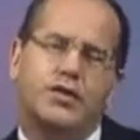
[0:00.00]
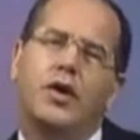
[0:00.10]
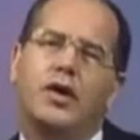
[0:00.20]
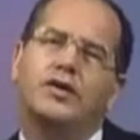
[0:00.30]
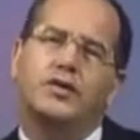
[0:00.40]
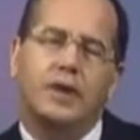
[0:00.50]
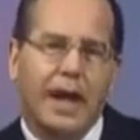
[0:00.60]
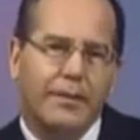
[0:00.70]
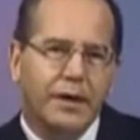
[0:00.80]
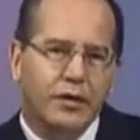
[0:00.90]
o nosso
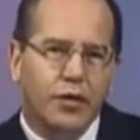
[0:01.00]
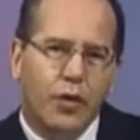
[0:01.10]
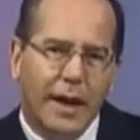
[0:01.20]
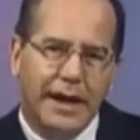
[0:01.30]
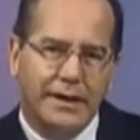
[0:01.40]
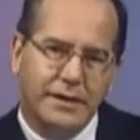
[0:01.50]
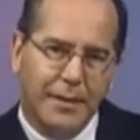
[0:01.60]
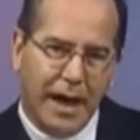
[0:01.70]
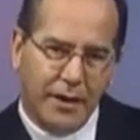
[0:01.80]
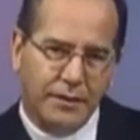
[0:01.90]
caminho
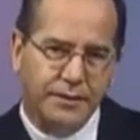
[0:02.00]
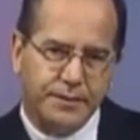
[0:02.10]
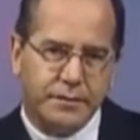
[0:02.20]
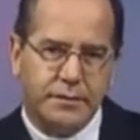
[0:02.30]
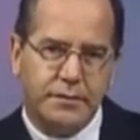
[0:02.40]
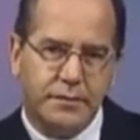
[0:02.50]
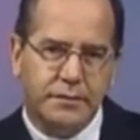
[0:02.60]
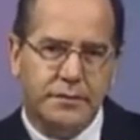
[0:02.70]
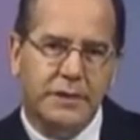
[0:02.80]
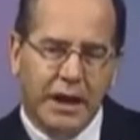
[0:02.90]
quaresmal
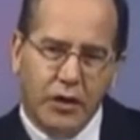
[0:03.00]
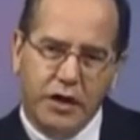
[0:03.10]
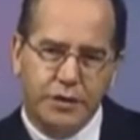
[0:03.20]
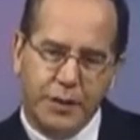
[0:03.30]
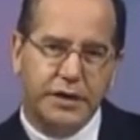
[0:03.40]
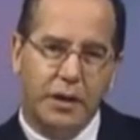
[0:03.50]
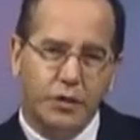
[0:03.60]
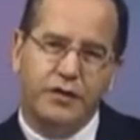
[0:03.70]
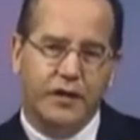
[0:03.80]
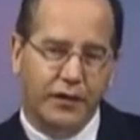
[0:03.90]
e nós
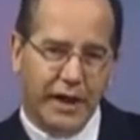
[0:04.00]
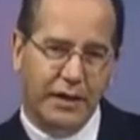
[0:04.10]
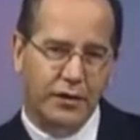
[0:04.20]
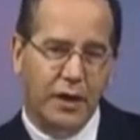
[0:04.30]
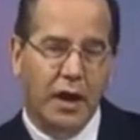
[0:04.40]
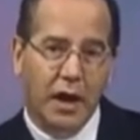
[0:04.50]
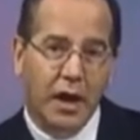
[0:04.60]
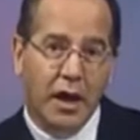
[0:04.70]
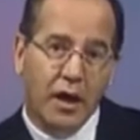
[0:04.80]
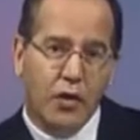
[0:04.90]
possamos vivê-lo
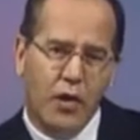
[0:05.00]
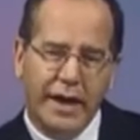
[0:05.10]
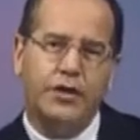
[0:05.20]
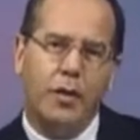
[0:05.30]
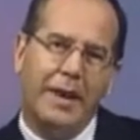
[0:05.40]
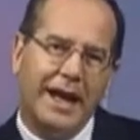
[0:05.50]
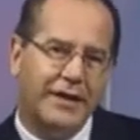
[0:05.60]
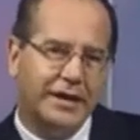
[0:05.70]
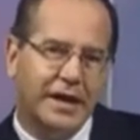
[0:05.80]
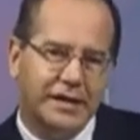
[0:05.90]
com redobrada
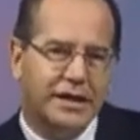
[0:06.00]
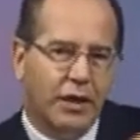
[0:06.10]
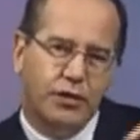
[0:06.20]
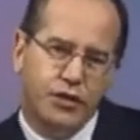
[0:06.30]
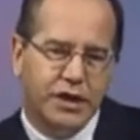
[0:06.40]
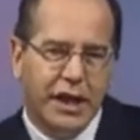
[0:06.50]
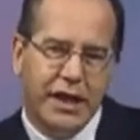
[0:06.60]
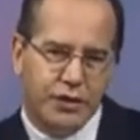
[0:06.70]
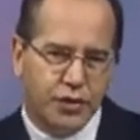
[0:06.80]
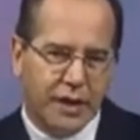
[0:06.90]
atenção, no
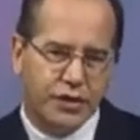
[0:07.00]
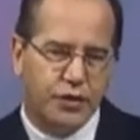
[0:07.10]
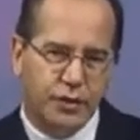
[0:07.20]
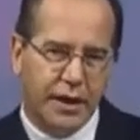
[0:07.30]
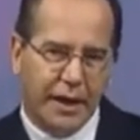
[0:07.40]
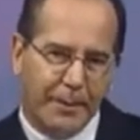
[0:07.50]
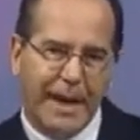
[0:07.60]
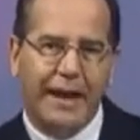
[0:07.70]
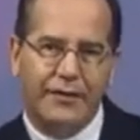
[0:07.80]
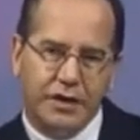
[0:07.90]
silêncio, na escuta da
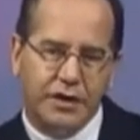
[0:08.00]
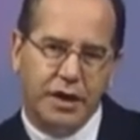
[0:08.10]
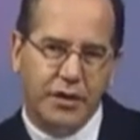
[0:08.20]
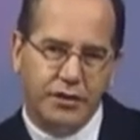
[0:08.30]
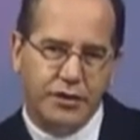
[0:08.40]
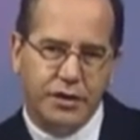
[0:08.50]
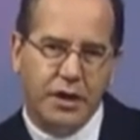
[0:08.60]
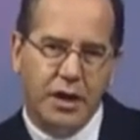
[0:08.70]
palavra de Deus